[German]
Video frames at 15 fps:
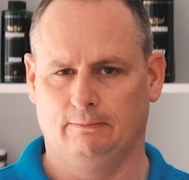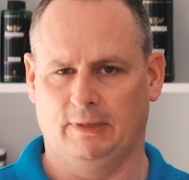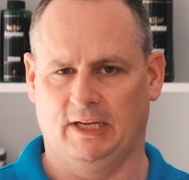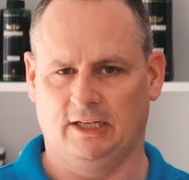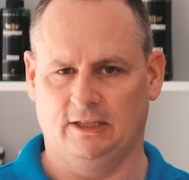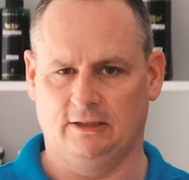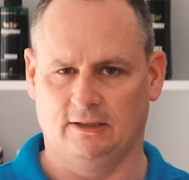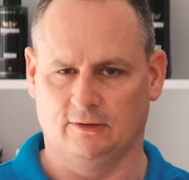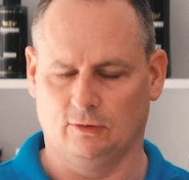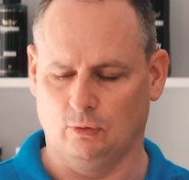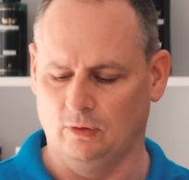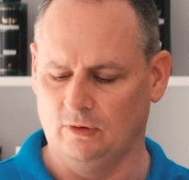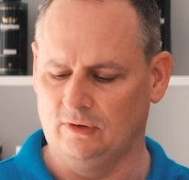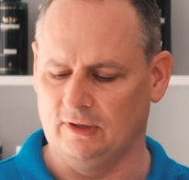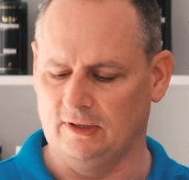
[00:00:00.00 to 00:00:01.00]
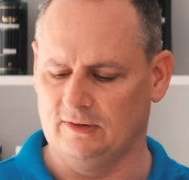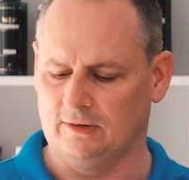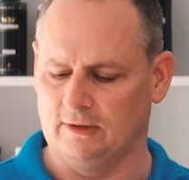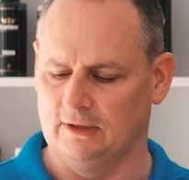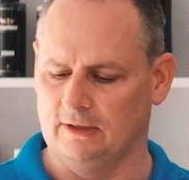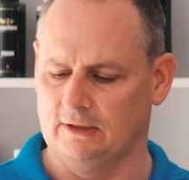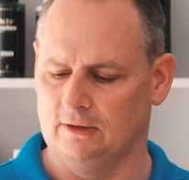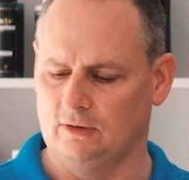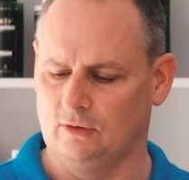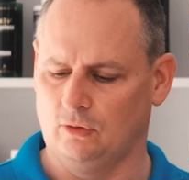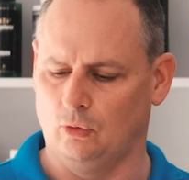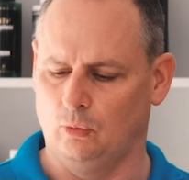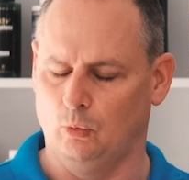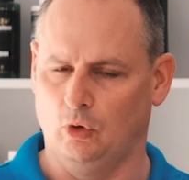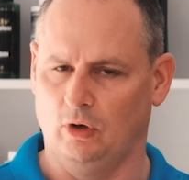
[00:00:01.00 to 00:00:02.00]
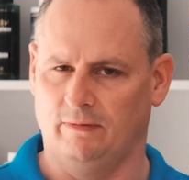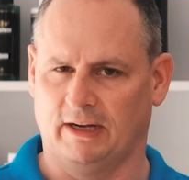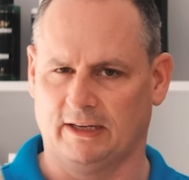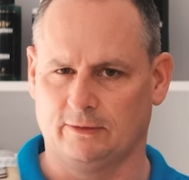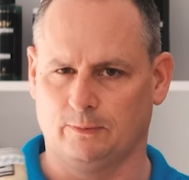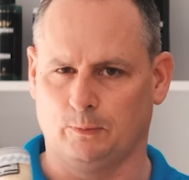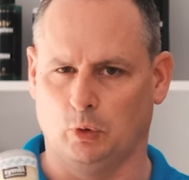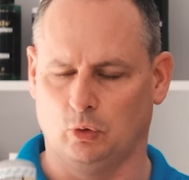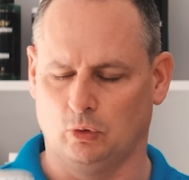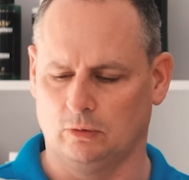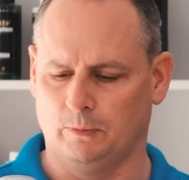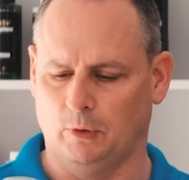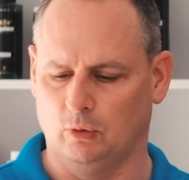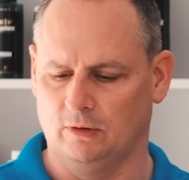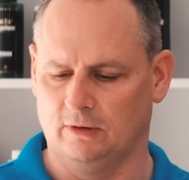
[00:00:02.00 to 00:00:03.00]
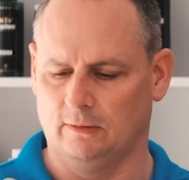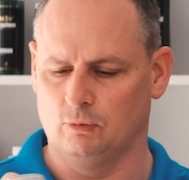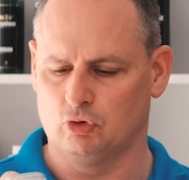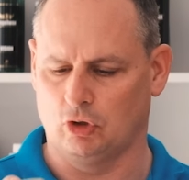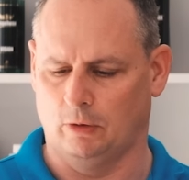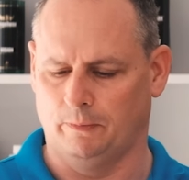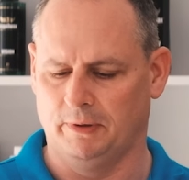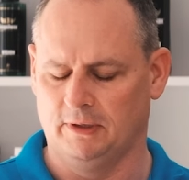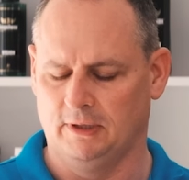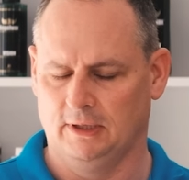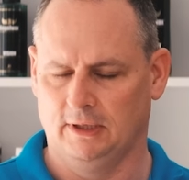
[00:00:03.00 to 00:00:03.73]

Päckchen, das günstigste zümöl wachsprodukt bei uns im Shop